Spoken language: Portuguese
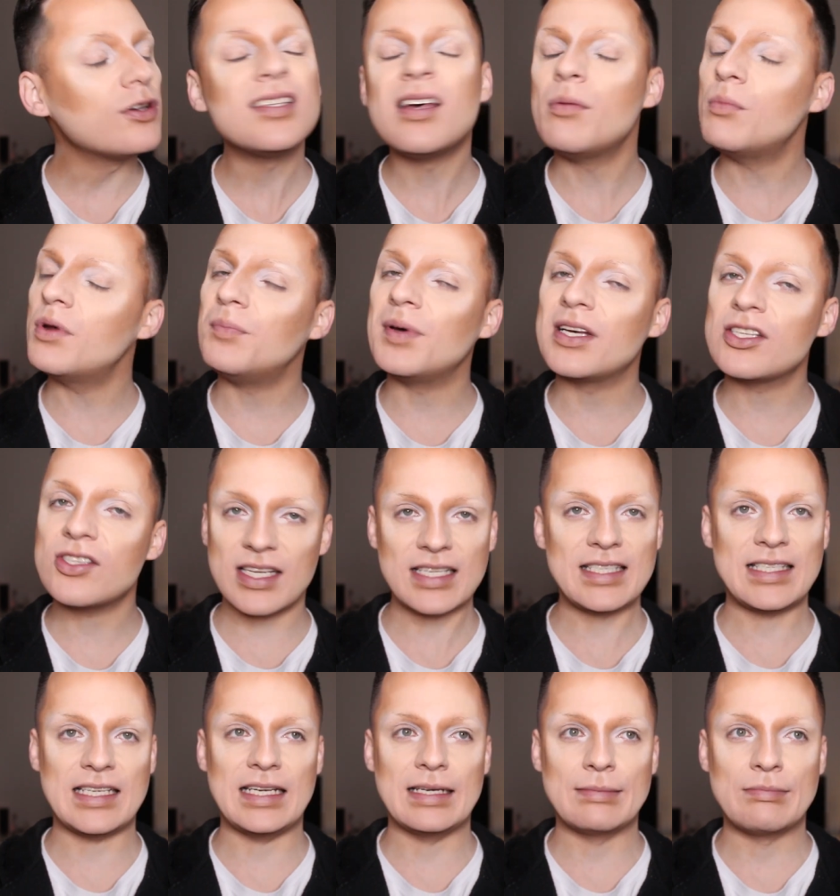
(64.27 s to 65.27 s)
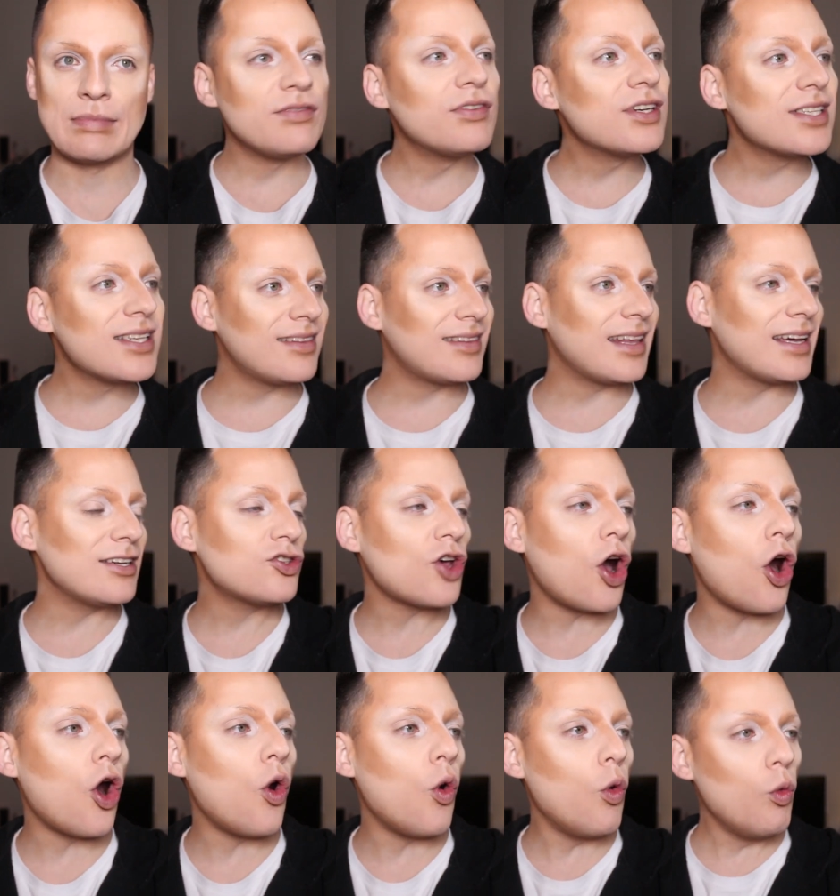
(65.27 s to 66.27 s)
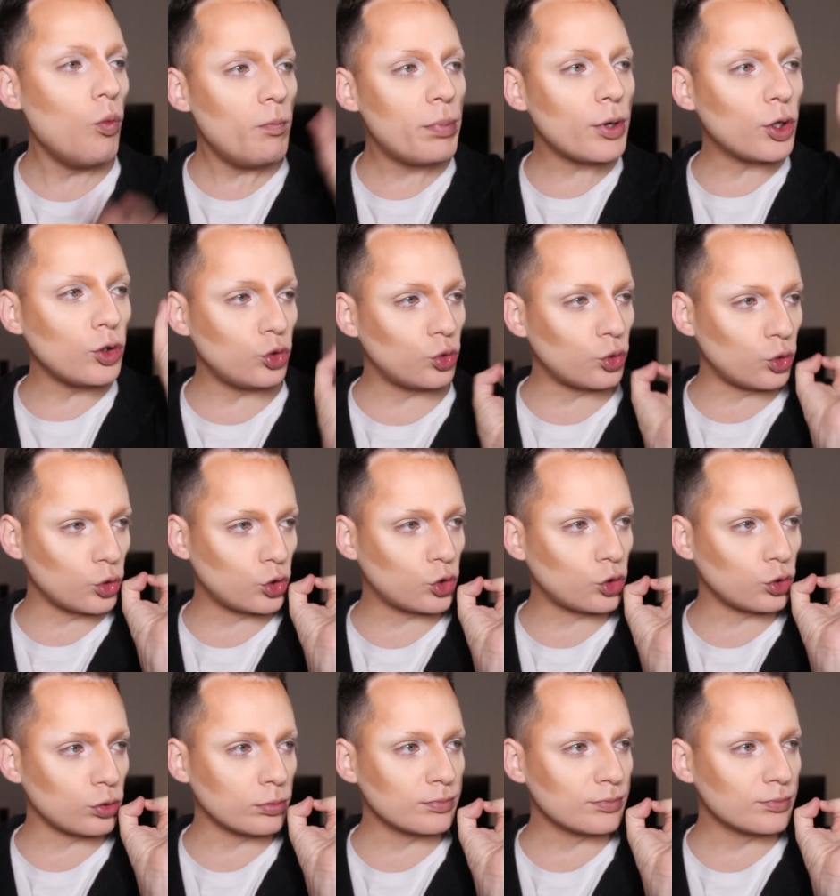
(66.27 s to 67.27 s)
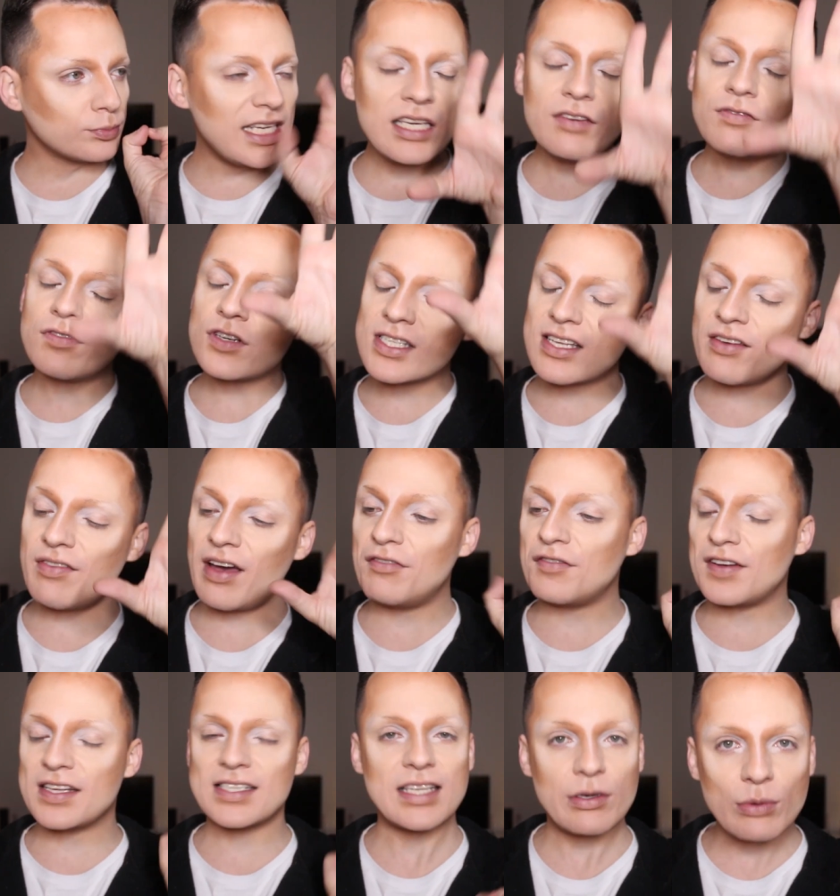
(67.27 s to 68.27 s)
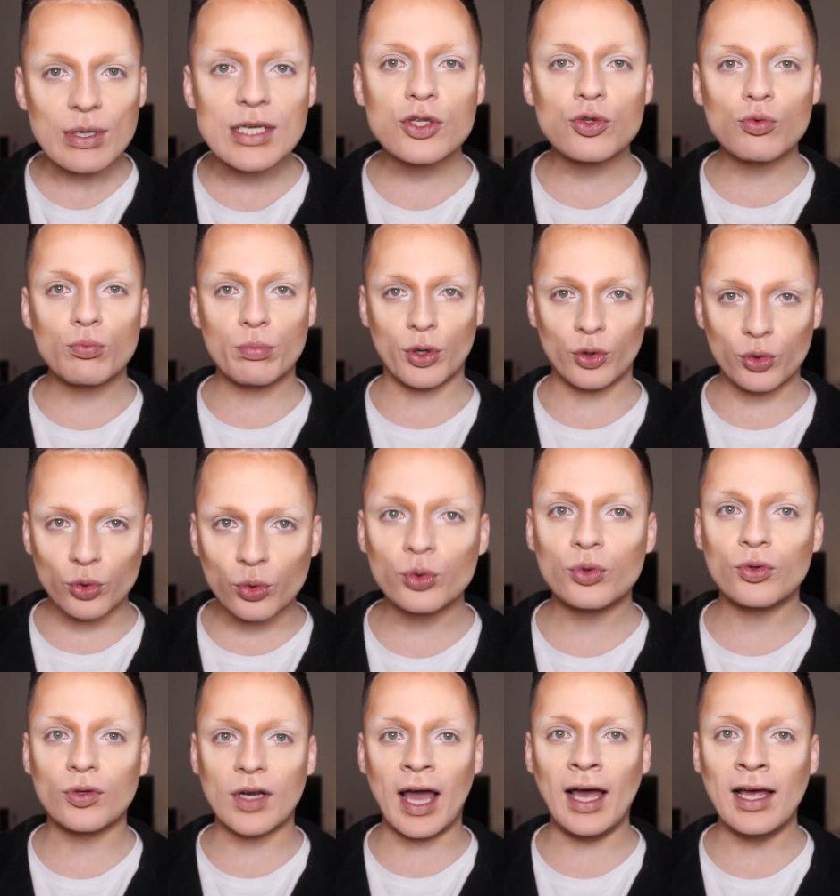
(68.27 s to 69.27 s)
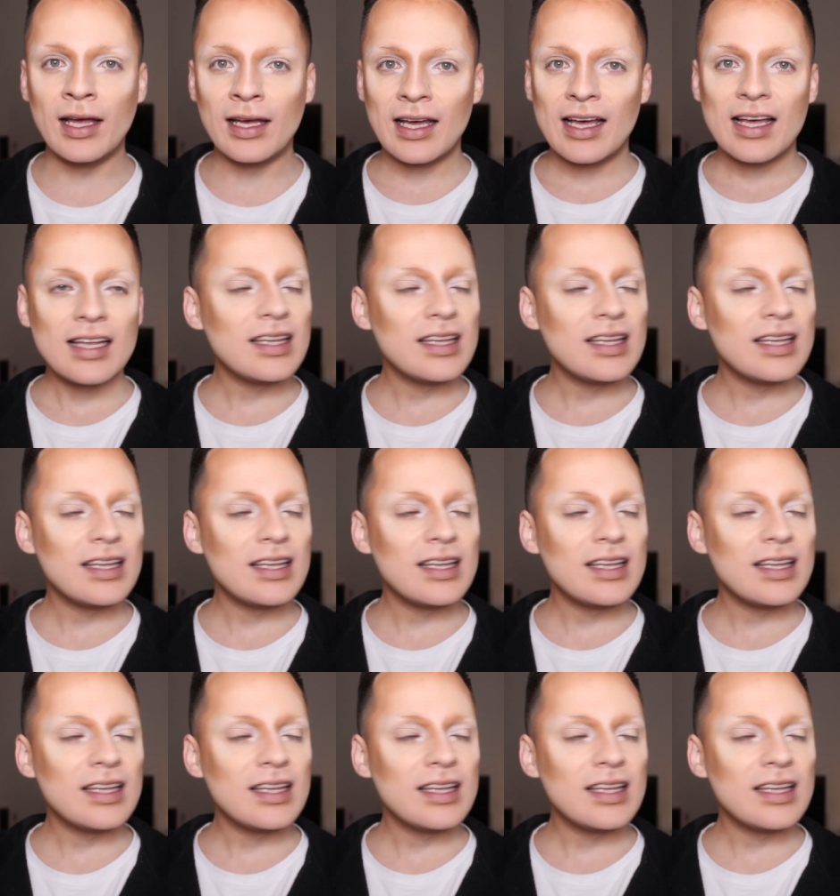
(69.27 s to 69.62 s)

eu sempre penso assim, se você tem só um produto, o que, que, você vai fazer com esse um produto, né?